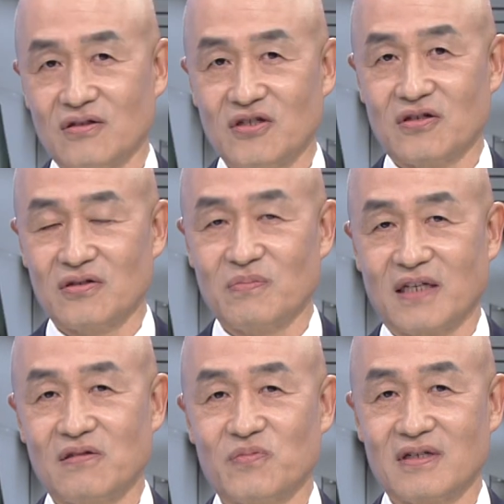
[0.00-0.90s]
의견을
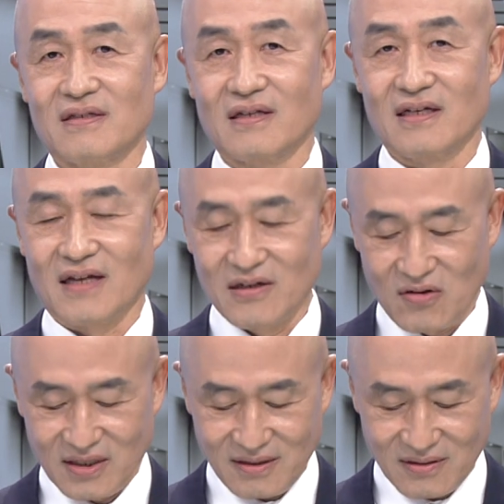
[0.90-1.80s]
말씀드리는 게 나을 것
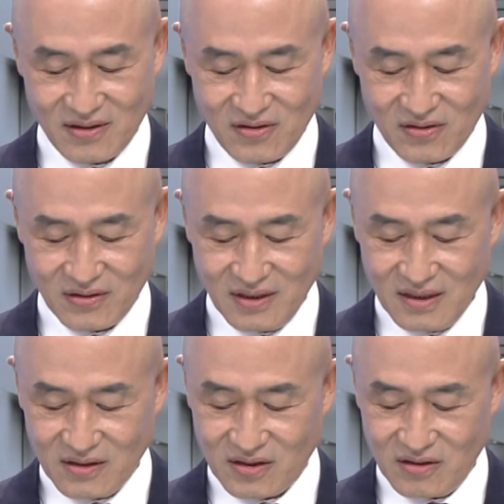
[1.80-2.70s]
같은데요.
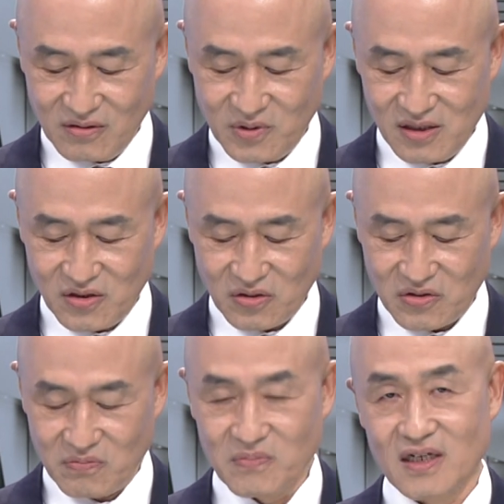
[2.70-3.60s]
지금 실적
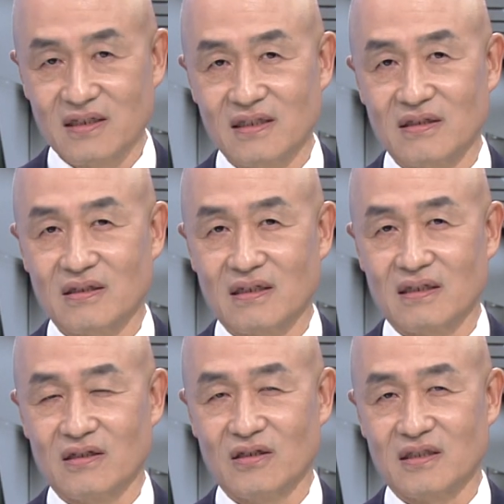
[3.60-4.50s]
전망은
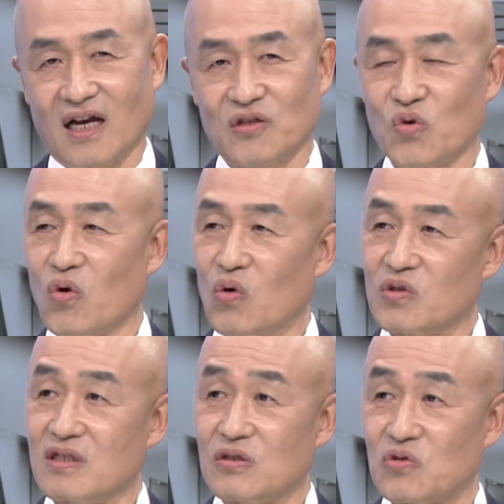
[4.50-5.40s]
다소
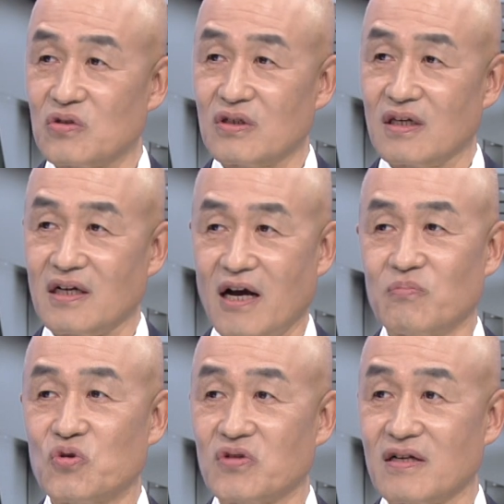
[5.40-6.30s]
실적이
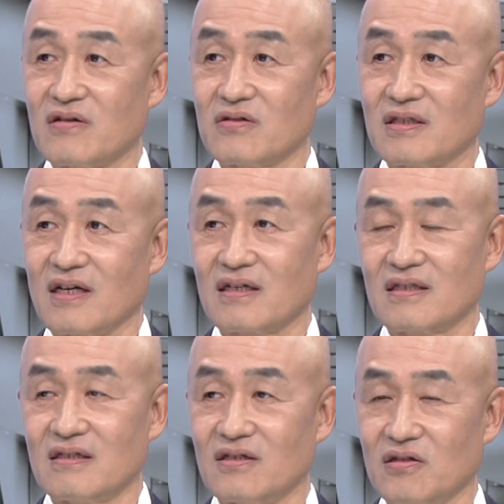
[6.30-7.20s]
감소될
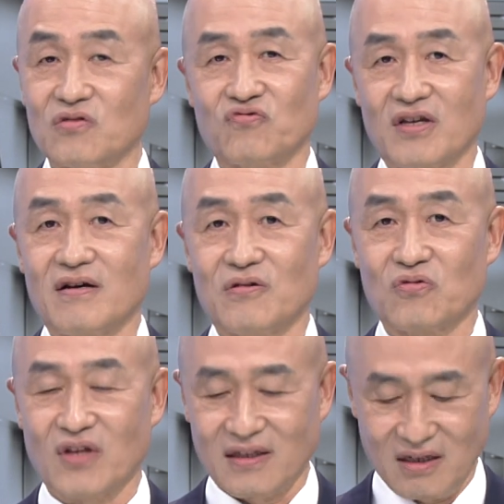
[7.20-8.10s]
것이다라는 의견이 우세한
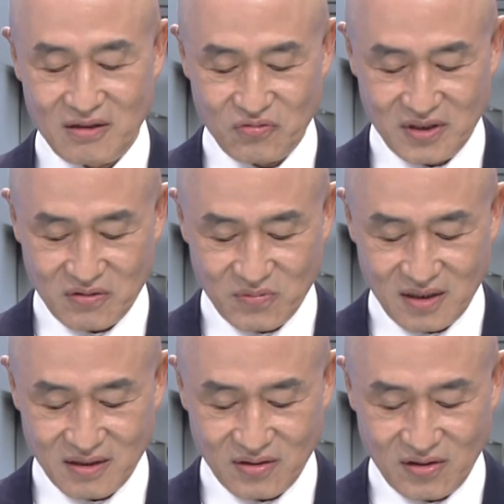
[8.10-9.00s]
걸로 나타나고
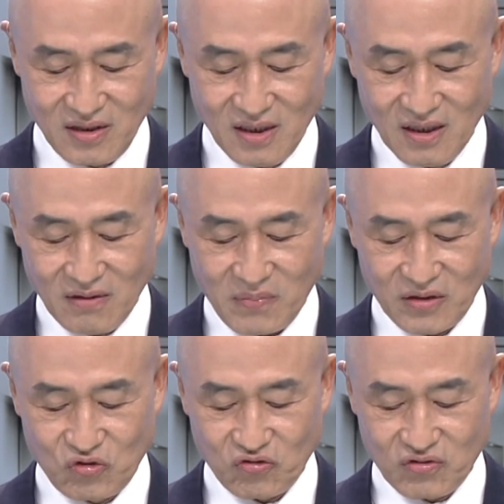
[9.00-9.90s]
있습니다. 그래서
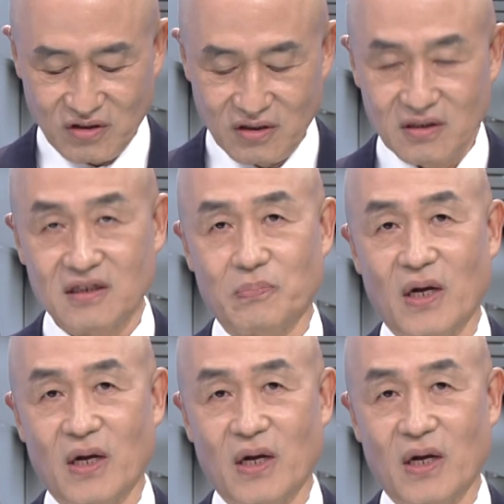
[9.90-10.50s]
매출은 이제